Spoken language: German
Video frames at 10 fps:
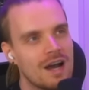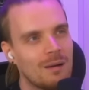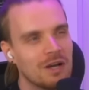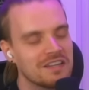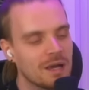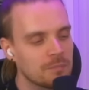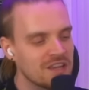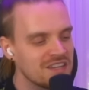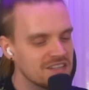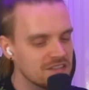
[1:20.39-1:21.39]
Aber ich habe
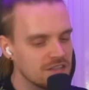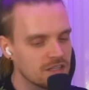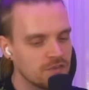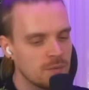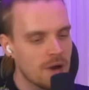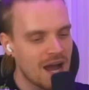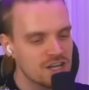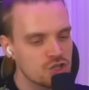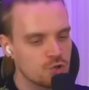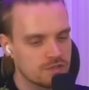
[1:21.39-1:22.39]
dann nicht irgendwie im
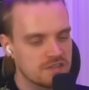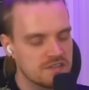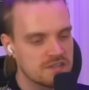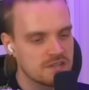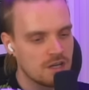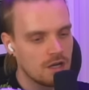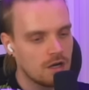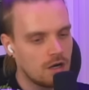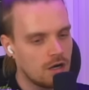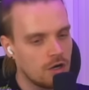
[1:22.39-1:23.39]
Anschluss dieses,
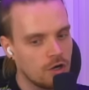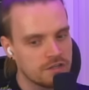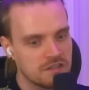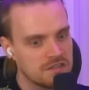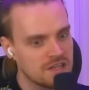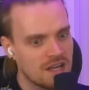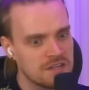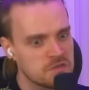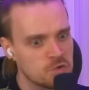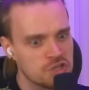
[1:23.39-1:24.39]
oh, heute ist alles so